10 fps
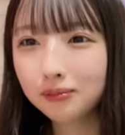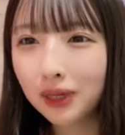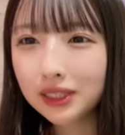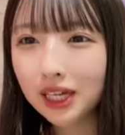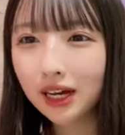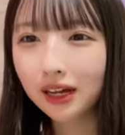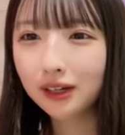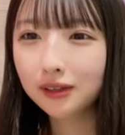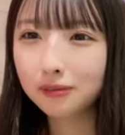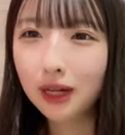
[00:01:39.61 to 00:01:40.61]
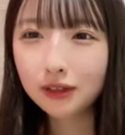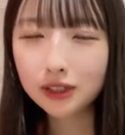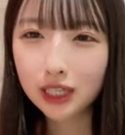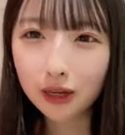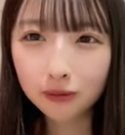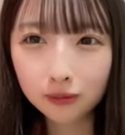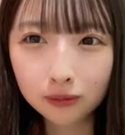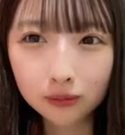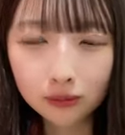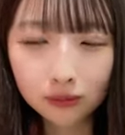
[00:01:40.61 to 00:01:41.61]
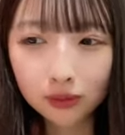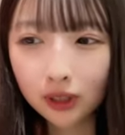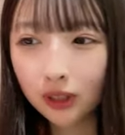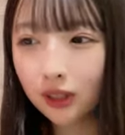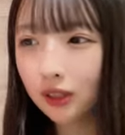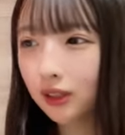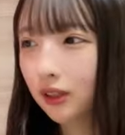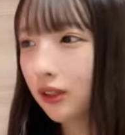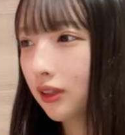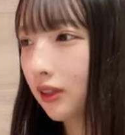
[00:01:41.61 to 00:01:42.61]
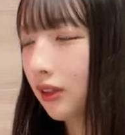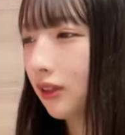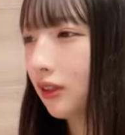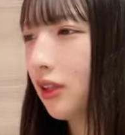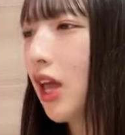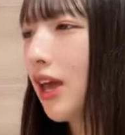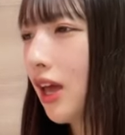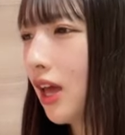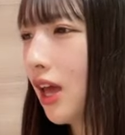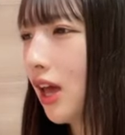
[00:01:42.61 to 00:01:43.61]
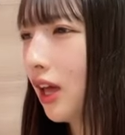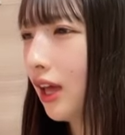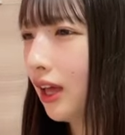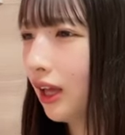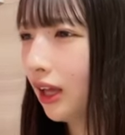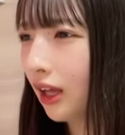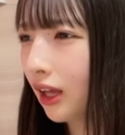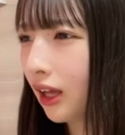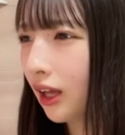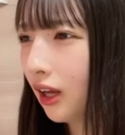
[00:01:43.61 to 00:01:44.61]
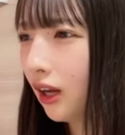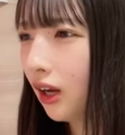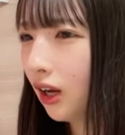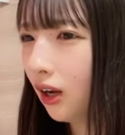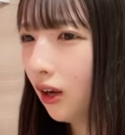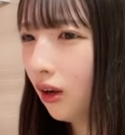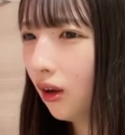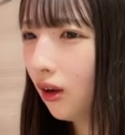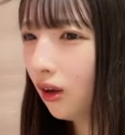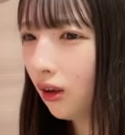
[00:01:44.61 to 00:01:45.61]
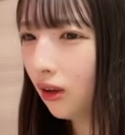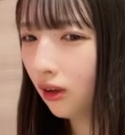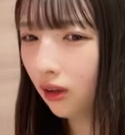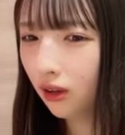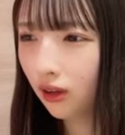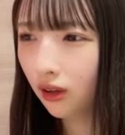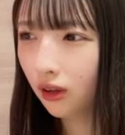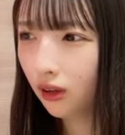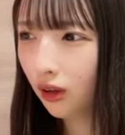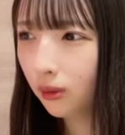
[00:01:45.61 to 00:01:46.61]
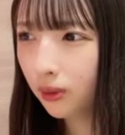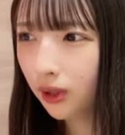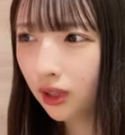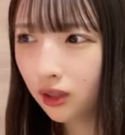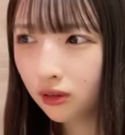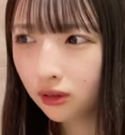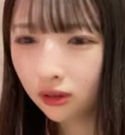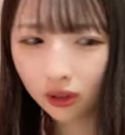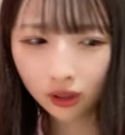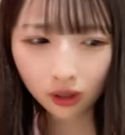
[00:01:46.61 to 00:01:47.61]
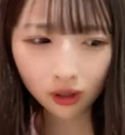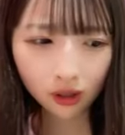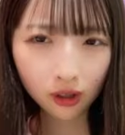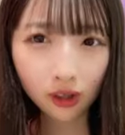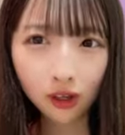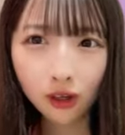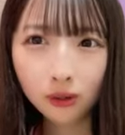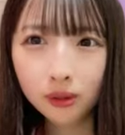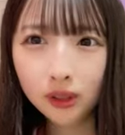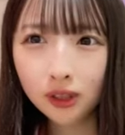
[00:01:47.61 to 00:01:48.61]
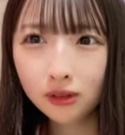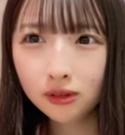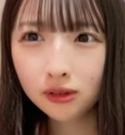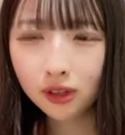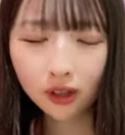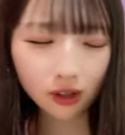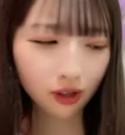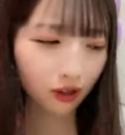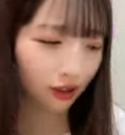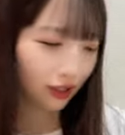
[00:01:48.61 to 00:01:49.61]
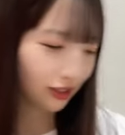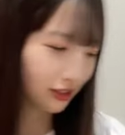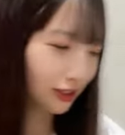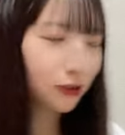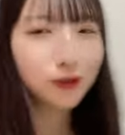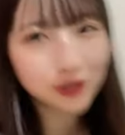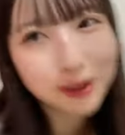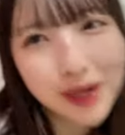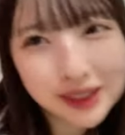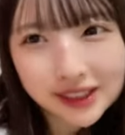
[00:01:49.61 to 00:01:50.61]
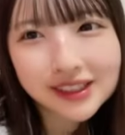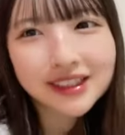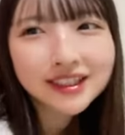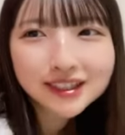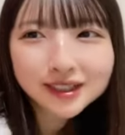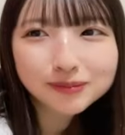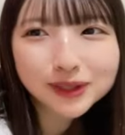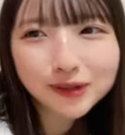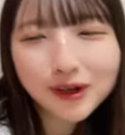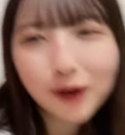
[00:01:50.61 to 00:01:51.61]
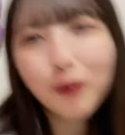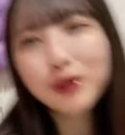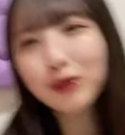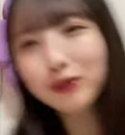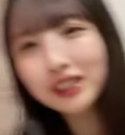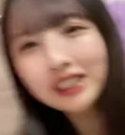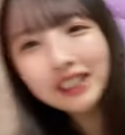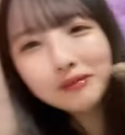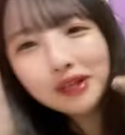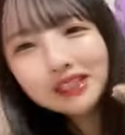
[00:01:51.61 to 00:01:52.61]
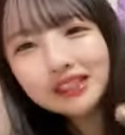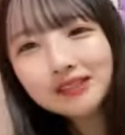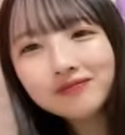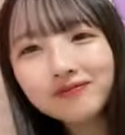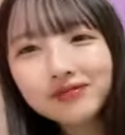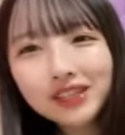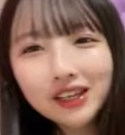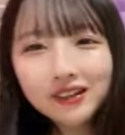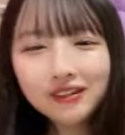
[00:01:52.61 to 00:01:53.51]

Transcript: バザーマルシェねえああ暴れるんだ暴れるんだって言うと来ますルピオは媚びを売りに来ます今